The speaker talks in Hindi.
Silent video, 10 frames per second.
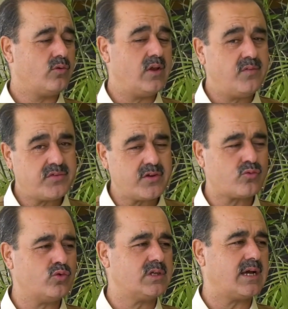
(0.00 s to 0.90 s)
इन्वेस्टर्स
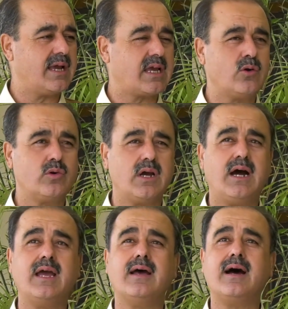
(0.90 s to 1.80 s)
को दिखाएं कि वो
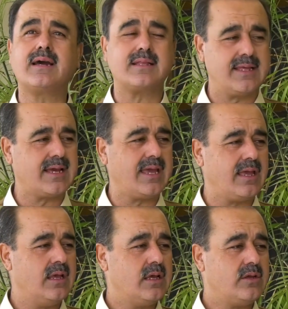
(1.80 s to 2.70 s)
यहाँ आकर देखें
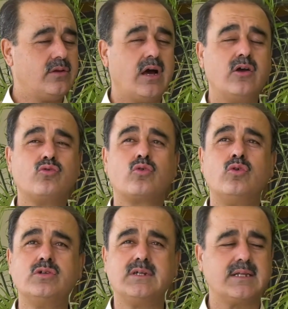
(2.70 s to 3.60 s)
यहाँ जो
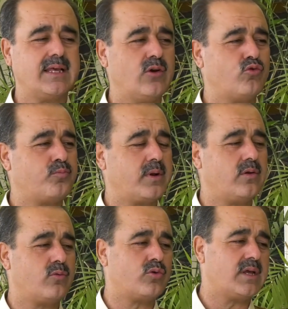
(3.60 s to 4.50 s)
रोड जाता है उस पर
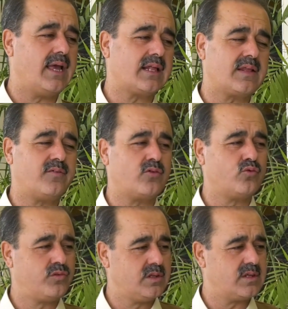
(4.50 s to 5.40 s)
रोड के एक तरफ और
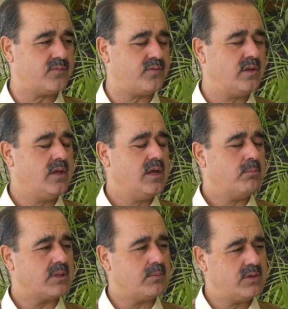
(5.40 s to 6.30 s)
दूसरी तरफ
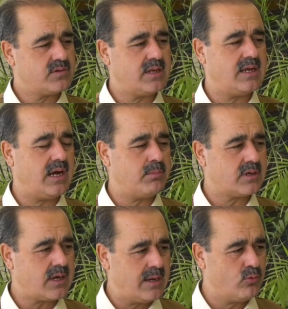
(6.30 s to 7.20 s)
मतलब इन
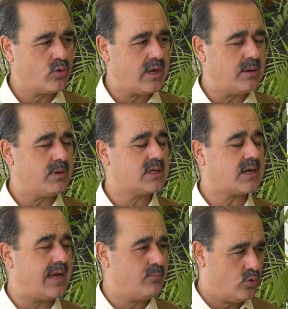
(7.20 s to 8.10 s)
अमन कायम हो रहा है बल्कि
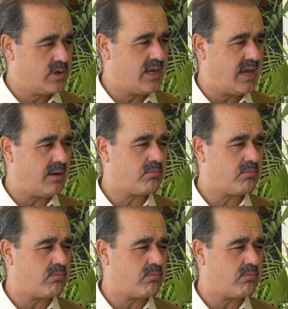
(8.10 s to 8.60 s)
कायम हो गया है